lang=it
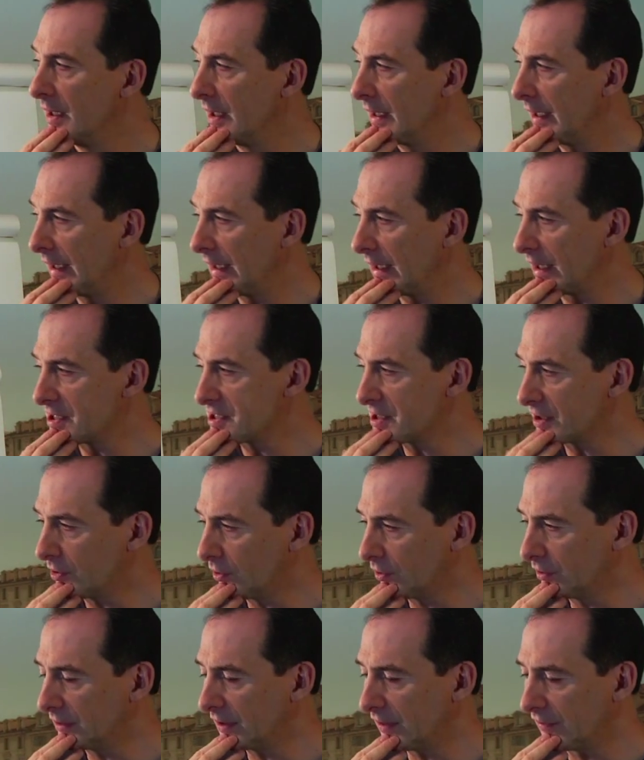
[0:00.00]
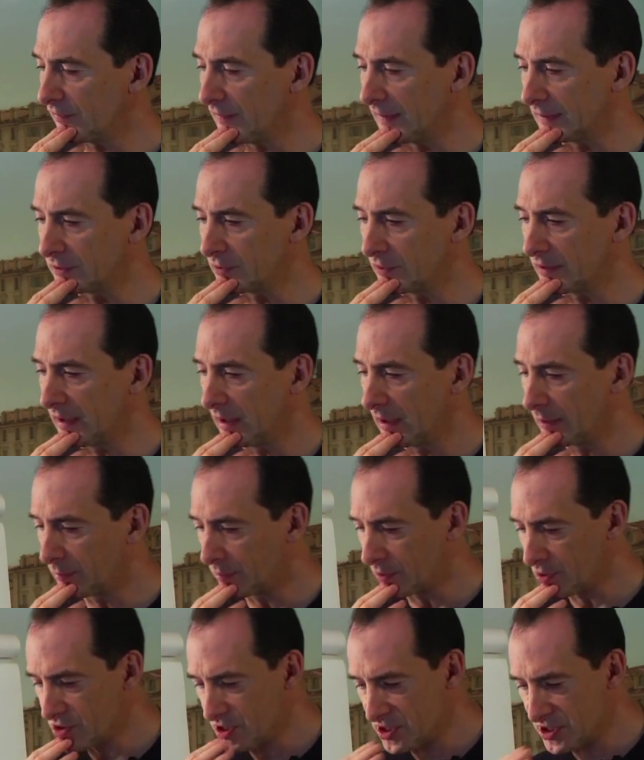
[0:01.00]
e la seconda è il fatto che il
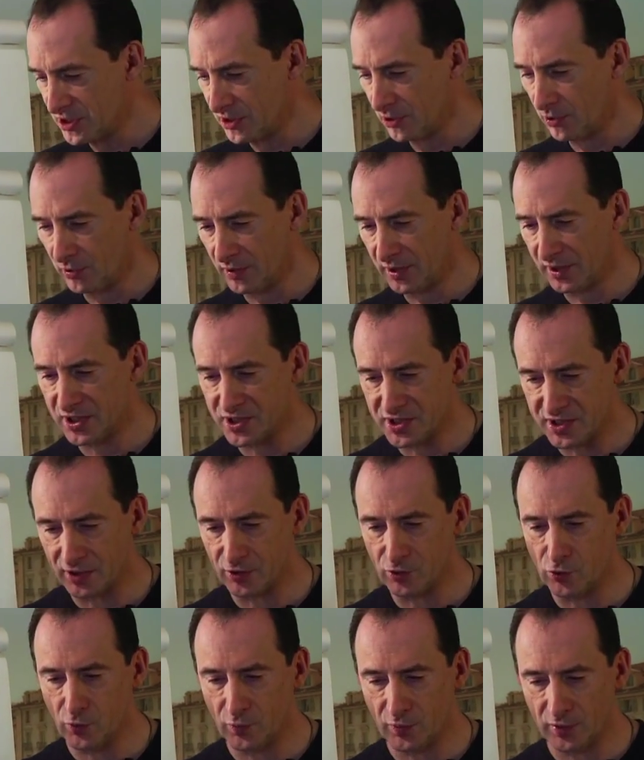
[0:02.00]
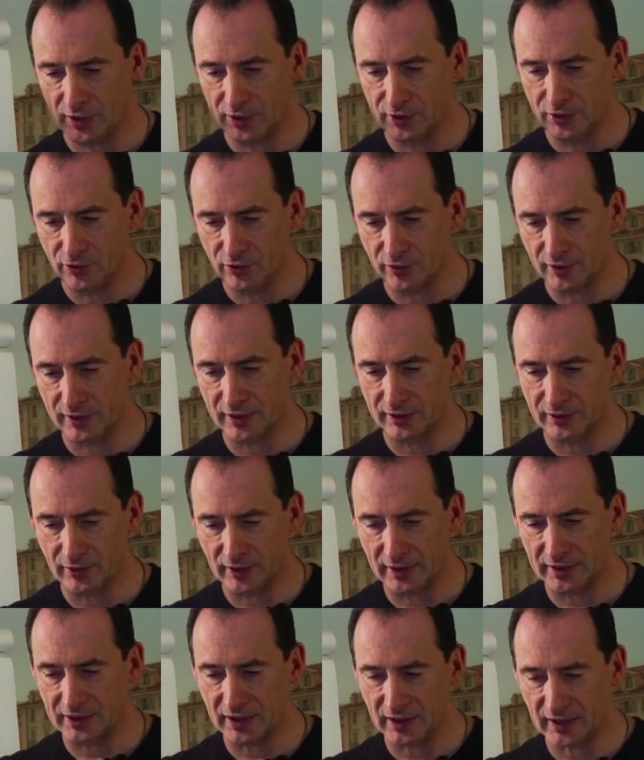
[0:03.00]
progesterone che si accumula
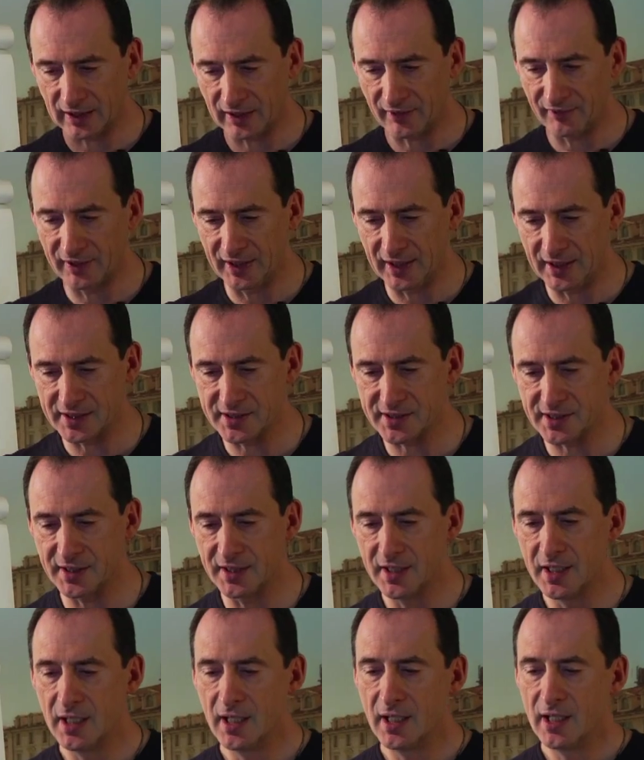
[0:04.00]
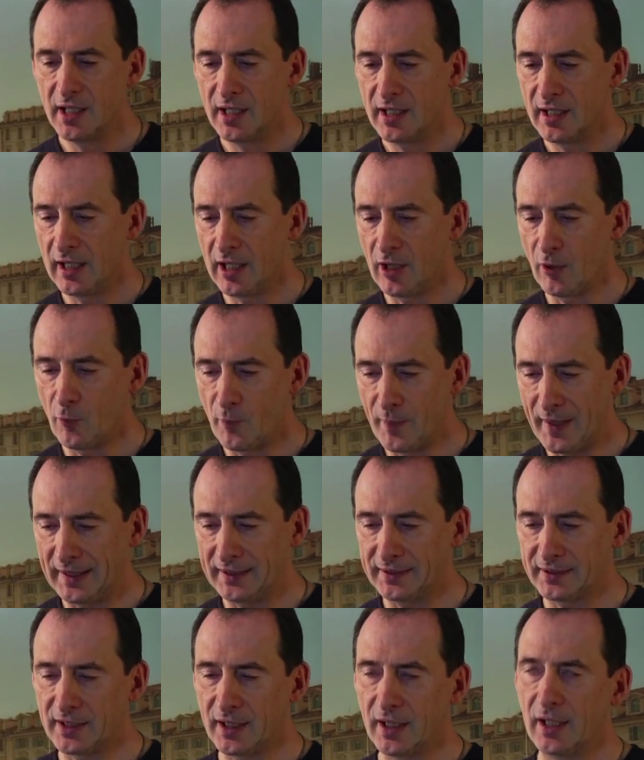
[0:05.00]
durante la gravidanza
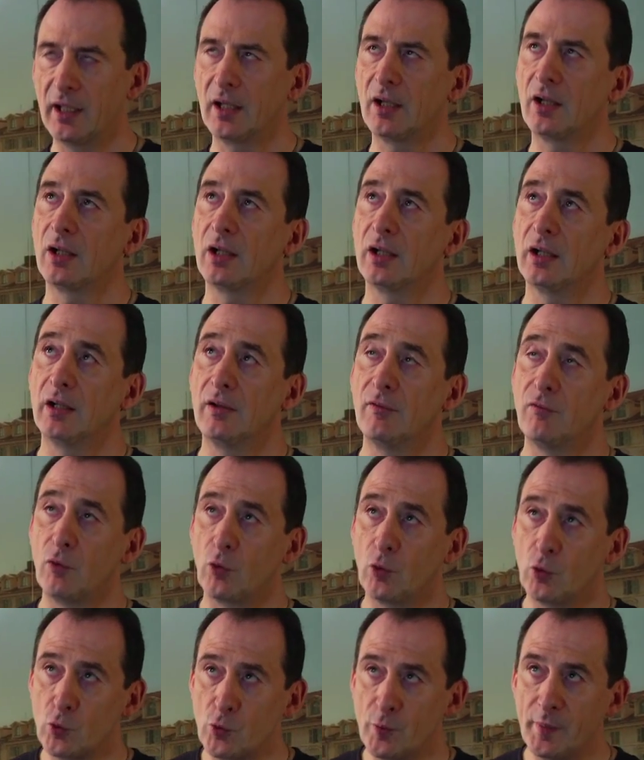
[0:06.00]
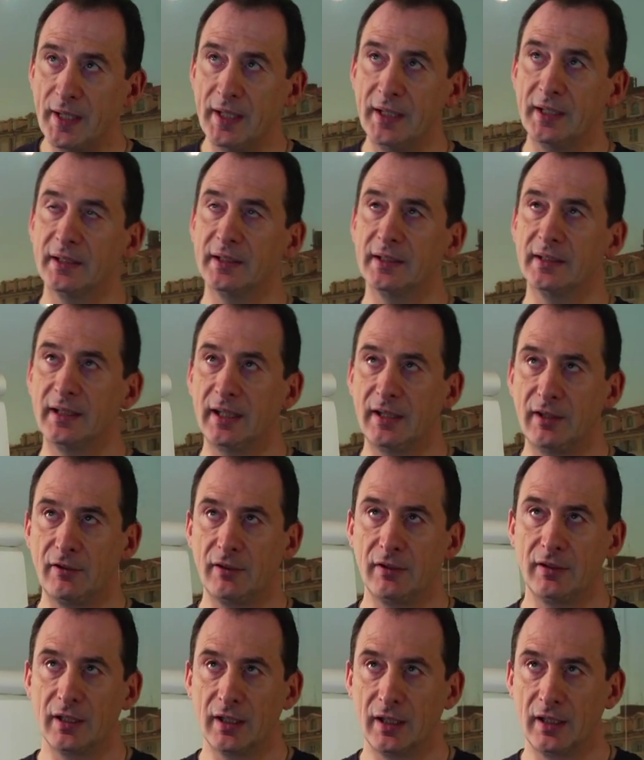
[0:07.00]
aumenta il volume
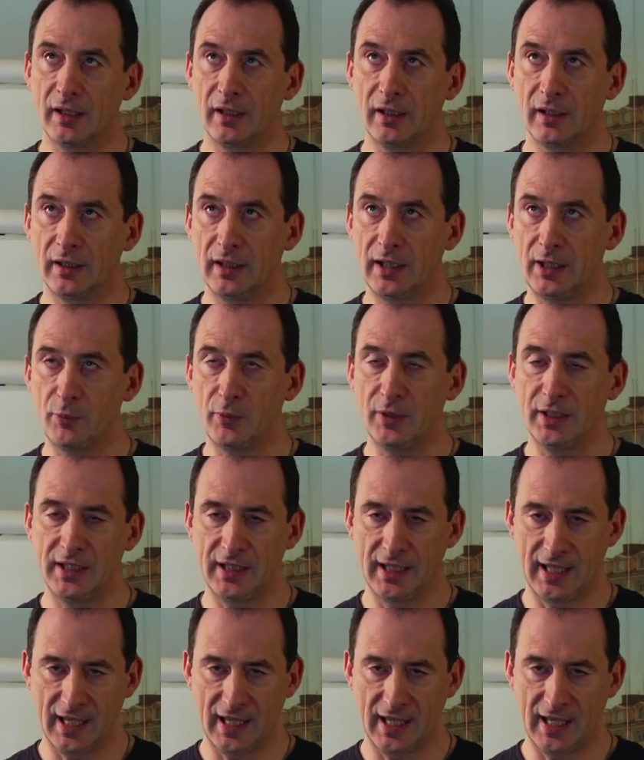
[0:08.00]
dei eh, liquidi